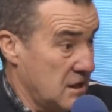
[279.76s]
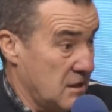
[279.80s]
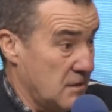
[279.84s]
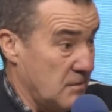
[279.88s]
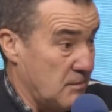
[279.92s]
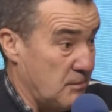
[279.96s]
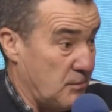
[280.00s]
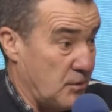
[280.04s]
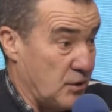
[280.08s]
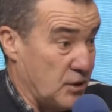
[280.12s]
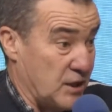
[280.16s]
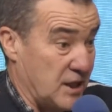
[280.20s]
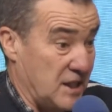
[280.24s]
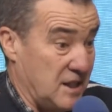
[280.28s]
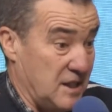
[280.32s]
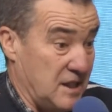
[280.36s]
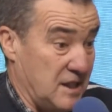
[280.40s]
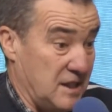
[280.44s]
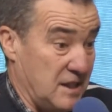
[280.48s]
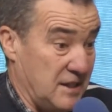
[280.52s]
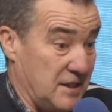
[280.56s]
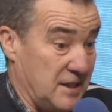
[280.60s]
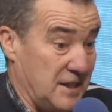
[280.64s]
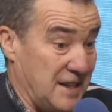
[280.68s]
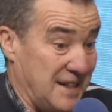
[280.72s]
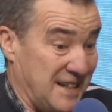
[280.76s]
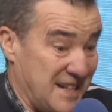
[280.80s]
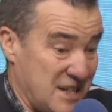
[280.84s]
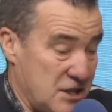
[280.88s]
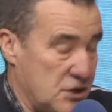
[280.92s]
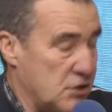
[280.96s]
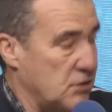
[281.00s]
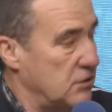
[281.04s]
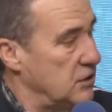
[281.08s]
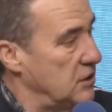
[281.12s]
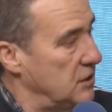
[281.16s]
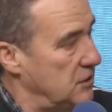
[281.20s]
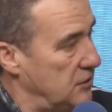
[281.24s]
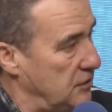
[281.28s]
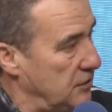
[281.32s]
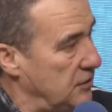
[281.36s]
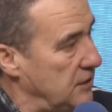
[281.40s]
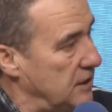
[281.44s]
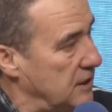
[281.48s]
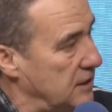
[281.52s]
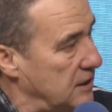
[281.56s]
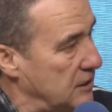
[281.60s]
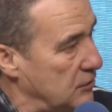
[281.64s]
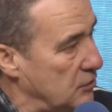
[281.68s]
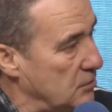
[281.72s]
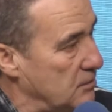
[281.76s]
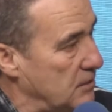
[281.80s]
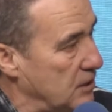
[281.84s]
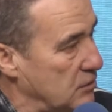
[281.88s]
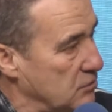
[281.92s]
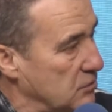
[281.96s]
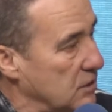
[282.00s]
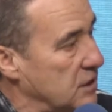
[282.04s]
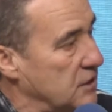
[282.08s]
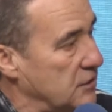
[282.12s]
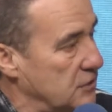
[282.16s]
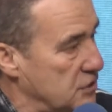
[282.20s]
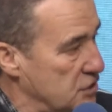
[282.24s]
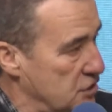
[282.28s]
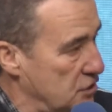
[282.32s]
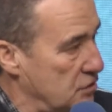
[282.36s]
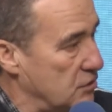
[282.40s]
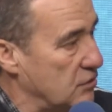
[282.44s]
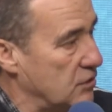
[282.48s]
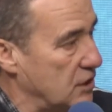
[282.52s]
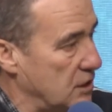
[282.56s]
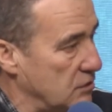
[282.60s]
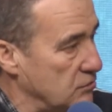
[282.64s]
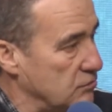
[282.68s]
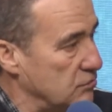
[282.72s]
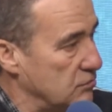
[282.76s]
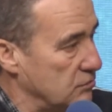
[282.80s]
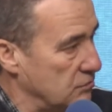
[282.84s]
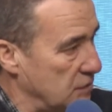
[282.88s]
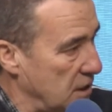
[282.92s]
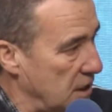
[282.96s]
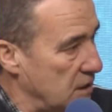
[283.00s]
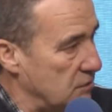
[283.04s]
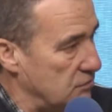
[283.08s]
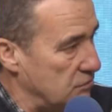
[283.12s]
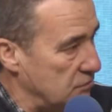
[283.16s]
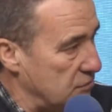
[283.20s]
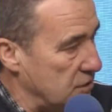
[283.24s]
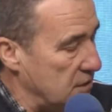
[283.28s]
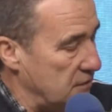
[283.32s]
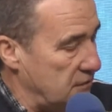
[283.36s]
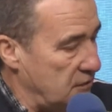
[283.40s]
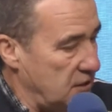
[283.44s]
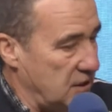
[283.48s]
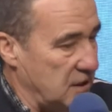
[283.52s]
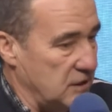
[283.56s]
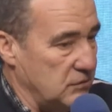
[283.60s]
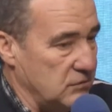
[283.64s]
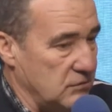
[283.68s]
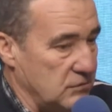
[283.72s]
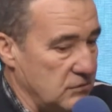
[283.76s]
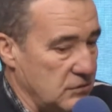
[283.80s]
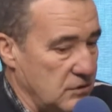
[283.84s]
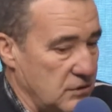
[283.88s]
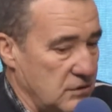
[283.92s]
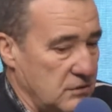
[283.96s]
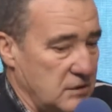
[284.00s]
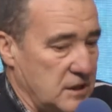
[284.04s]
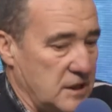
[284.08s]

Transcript: por el derecho de decidir, de tomar una decisión en un, referéndum, ¿no?